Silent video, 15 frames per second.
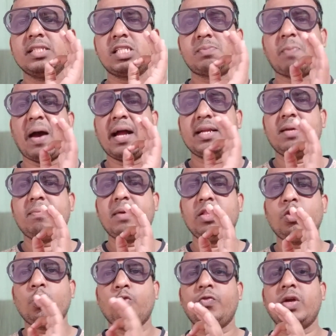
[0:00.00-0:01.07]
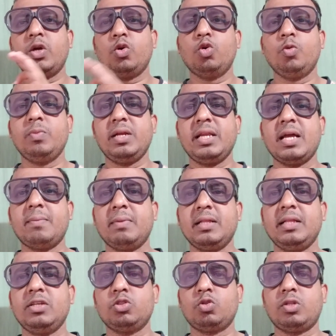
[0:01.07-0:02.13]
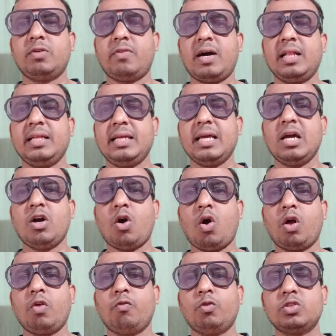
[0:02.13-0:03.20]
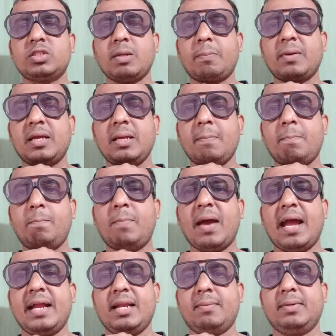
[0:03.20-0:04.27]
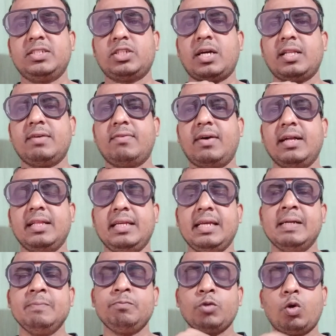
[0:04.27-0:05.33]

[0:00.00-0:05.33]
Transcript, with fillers: स्पाइडरमैन नोवे होम इंडिया में रिलीज होने वाली है और वो सबकी बैंड बजाने वाली है